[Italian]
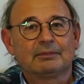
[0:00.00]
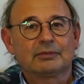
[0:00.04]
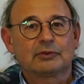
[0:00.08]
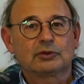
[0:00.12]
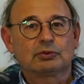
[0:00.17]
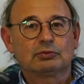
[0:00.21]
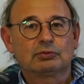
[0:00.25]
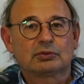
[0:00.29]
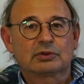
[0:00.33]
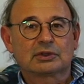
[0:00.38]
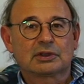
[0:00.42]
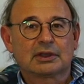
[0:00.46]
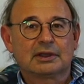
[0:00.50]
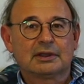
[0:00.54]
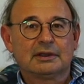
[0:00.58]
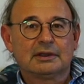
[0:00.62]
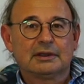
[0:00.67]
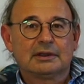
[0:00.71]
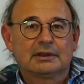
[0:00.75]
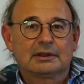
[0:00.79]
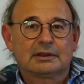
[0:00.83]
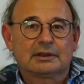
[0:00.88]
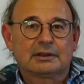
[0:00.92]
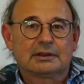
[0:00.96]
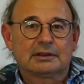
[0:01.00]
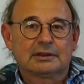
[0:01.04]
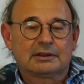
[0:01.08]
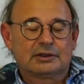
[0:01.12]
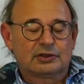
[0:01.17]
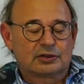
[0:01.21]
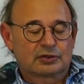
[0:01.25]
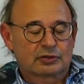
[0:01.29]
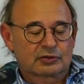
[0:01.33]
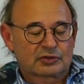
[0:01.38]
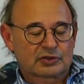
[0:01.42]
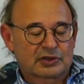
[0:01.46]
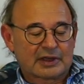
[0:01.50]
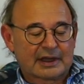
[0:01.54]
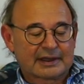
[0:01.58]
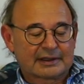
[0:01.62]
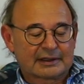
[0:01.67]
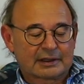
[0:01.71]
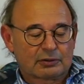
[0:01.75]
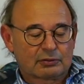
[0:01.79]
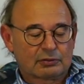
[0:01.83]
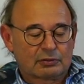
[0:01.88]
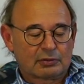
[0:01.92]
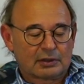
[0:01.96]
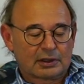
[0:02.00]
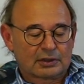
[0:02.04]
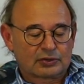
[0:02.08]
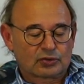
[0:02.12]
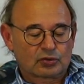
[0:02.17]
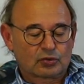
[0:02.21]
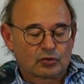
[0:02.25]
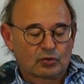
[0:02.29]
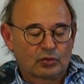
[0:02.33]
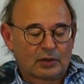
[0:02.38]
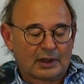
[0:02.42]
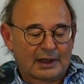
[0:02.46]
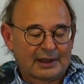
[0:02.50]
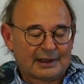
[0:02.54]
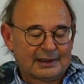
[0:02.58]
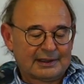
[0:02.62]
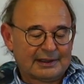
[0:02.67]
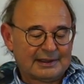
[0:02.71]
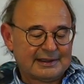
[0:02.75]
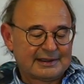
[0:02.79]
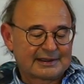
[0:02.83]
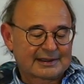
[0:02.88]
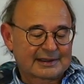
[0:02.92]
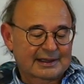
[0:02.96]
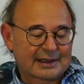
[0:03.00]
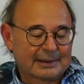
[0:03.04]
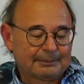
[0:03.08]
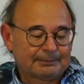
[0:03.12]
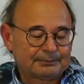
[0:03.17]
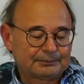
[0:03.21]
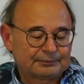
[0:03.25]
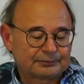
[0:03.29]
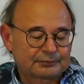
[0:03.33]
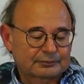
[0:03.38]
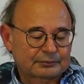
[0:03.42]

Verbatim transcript: tutte eh, disossate con la sola lisca.